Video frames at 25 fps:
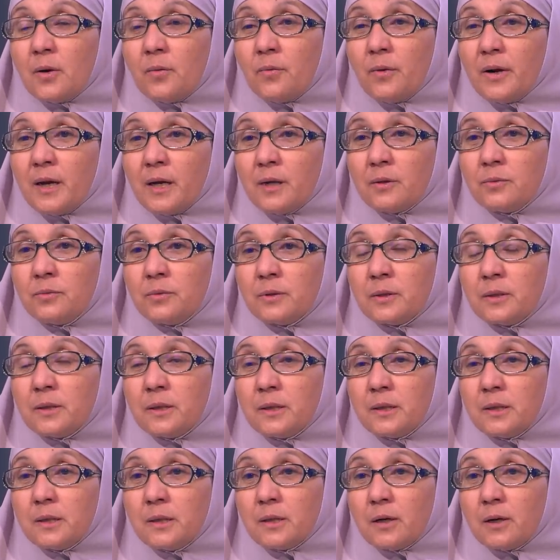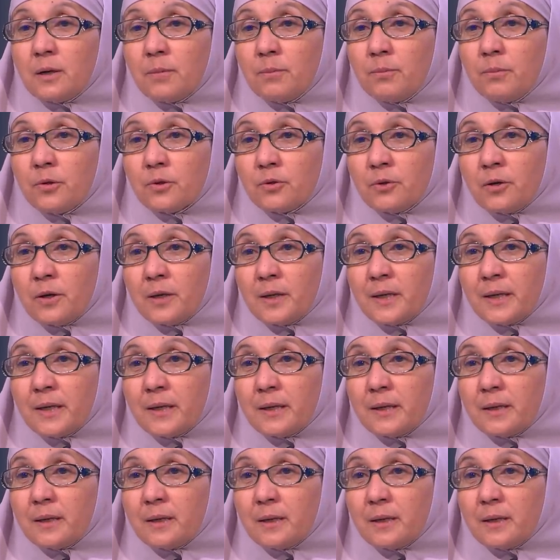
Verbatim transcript: واحد واتنين يجي يخبطوا عليا